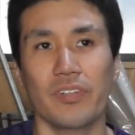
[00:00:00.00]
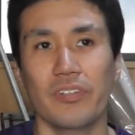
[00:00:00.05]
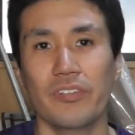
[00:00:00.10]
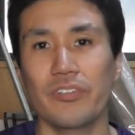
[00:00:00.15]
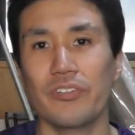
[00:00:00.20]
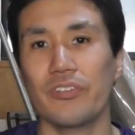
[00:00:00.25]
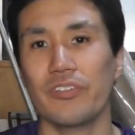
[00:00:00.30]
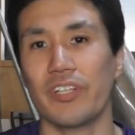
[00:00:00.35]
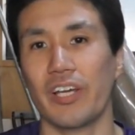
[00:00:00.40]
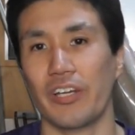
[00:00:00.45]

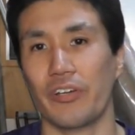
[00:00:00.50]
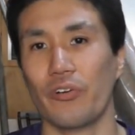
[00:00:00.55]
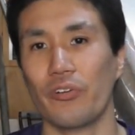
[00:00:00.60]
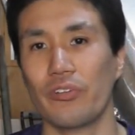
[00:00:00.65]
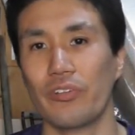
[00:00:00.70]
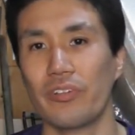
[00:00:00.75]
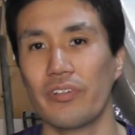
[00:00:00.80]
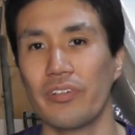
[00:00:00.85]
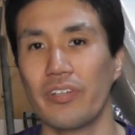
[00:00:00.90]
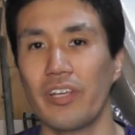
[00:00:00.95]
来るんだ
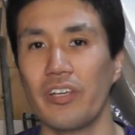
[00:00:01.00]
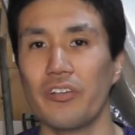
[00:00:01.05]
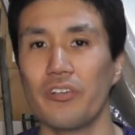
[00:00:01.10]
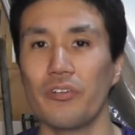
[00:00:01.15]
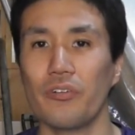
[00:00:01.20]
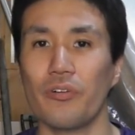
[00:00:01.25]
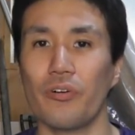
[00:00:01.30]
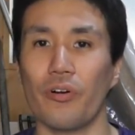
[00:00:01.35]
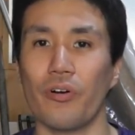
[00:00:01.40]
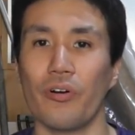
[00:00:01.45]
よっていう
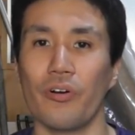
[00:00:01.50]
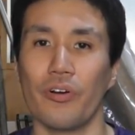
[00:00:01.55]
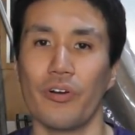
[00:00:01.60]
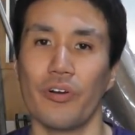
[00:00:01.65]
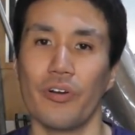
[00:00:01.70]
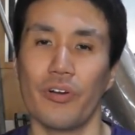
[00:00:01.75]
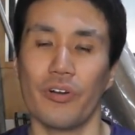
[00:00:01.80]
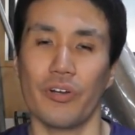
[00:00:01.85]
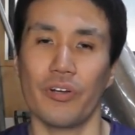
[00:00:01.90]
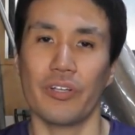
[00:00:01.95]
のを
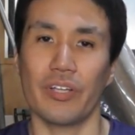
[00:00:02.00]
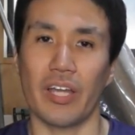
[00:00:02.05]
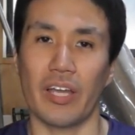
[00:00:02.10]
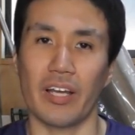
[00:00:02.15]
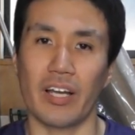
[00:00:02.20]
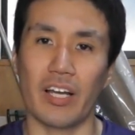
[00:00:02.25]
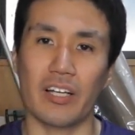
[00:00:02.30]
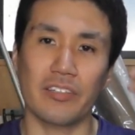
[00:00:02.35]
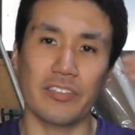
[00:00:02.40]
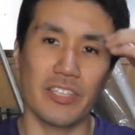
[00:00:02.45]

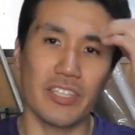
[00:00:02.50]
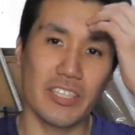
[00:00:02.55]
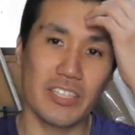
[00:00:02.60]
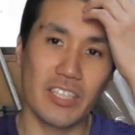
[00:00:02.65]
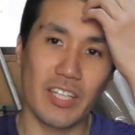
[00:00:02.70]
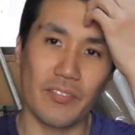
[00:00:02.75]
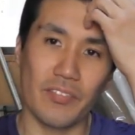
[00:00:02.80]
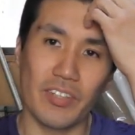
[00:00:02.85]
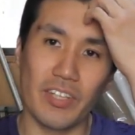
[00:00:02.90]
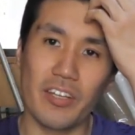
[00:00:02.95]
ね、確認し
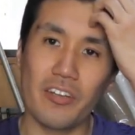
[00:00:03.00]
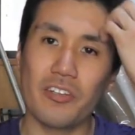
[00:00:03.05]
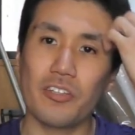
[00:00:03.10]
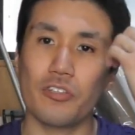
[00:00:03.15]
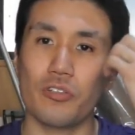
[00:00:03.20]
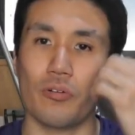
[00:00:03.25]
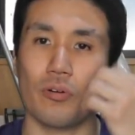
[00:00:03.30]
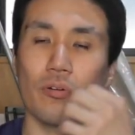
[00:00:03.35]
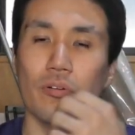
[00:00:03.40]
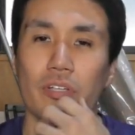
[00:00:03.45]
て見てる
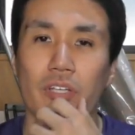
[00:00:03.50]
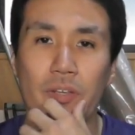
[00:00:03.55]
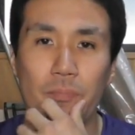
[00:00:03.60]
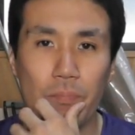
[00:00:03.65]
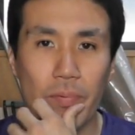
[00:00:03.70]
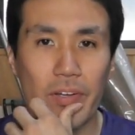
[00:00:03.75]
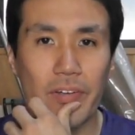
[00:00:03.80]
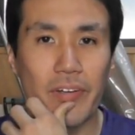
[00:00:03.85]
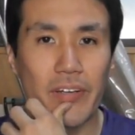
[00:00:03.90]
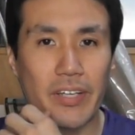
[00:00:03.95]
人
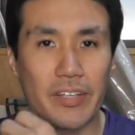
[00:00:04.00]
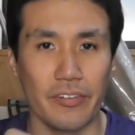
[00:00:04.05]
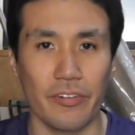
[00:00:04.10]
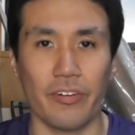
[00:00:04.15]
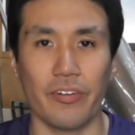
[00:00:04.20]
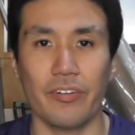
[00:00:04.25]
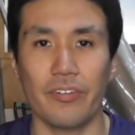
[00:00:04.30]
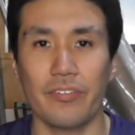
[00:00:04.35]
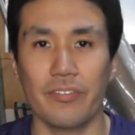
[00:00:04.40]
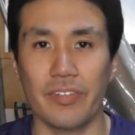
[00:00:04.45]
いっぱいいるわけ
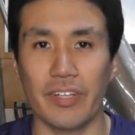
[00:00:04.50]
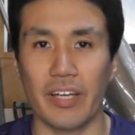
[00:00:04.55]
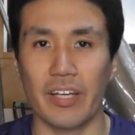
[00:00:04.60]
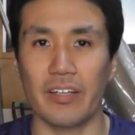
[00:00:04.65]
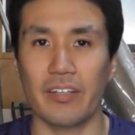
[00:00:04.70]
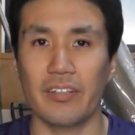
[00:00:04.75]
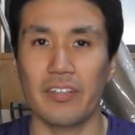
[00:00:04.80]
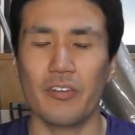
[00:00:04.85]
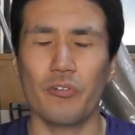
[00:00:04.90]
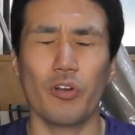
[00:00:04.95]
よ。
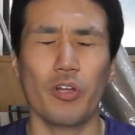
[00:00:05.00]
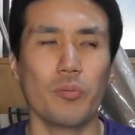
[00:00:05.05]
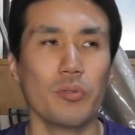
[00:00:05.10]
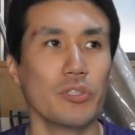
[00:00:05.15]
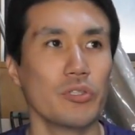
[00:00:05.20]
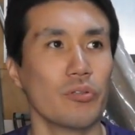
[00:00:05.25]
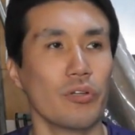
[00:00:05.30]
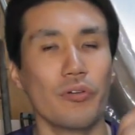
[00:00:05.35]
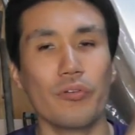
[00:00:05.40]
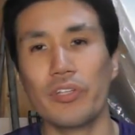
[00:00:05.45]
ね。で、俺
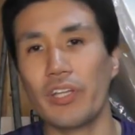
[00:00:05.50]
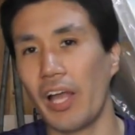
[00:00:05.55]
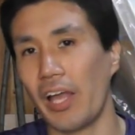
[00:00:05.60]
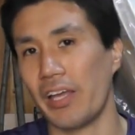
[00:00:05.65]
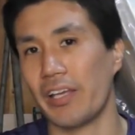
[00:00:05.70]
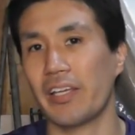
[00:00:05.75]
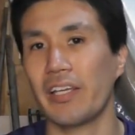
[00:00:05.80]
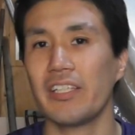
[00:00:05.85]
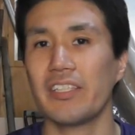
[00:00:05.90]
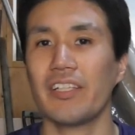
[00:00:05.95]
もそれを
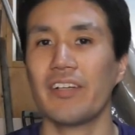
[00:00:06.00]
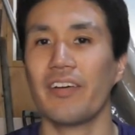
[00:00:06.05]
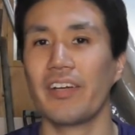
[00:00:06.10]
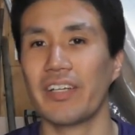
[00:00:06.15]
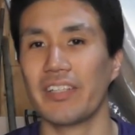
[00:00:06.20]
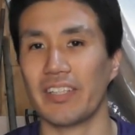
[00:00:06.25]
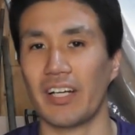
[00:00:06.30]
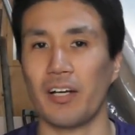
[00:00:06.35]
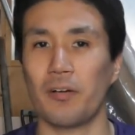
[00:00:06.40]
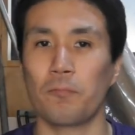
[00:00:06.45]
体験したわ
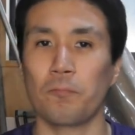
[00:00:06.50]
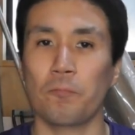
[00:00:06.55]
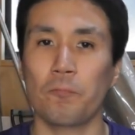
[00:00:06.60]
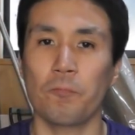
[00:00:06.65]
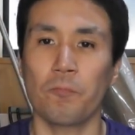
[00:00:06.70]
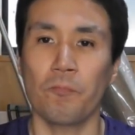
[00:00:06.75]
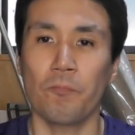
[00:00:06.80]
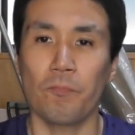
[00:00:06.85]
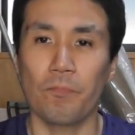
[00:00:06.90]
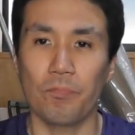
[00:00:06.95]
けさ。
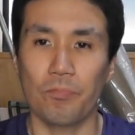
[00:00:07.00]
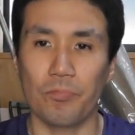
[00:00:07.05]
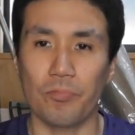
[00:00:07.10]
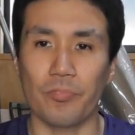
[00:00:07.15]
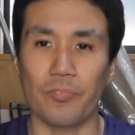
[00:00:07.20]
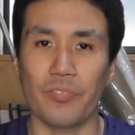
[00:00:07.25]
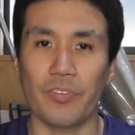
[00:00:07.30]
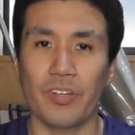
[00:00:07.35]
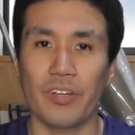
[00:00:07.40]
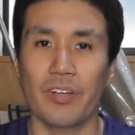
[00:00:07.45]
う
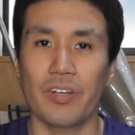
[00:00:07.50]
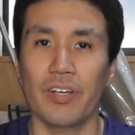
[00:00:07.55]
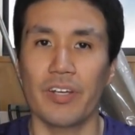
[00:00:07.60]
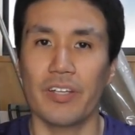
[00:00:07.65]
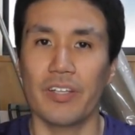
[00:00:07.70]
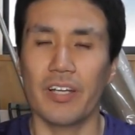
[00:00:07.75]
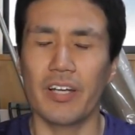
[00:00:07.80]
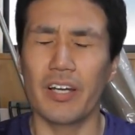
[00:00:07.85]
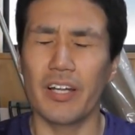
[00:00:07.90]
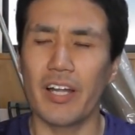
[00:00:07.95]
ん。
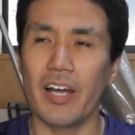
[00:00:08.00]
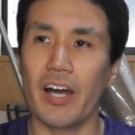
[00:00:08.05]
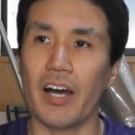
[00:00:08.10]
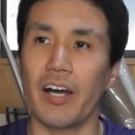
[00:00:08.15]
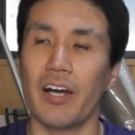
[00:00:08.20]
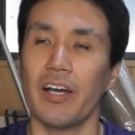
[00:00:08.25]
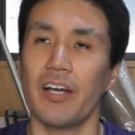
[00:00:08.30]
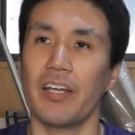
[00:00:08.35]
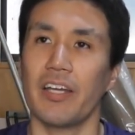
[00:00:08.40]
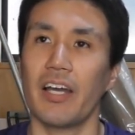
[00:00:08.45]
だか
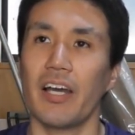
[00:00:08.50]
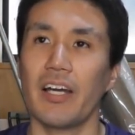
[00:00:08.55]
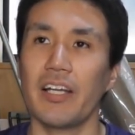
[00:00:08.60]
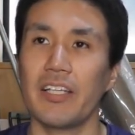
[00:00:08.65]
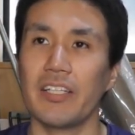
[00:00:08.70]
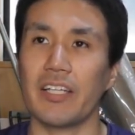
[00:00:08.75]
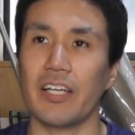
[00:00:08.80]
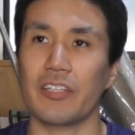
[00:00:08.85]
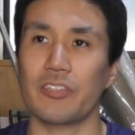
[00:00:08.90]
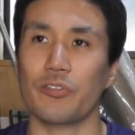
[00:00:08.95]
ら、やは
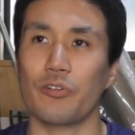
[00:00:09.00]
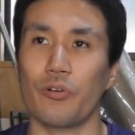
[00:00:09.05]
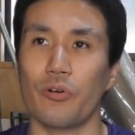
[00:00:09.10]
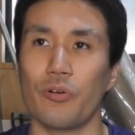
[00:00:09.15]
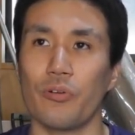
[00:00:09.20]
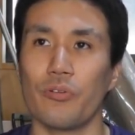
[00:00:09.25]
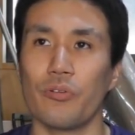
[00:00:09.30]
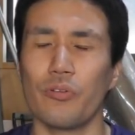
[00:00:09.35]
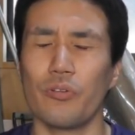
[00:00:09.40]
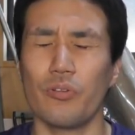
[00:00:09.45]
りね、そ
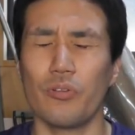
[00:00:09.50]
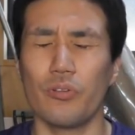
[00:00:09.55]
の、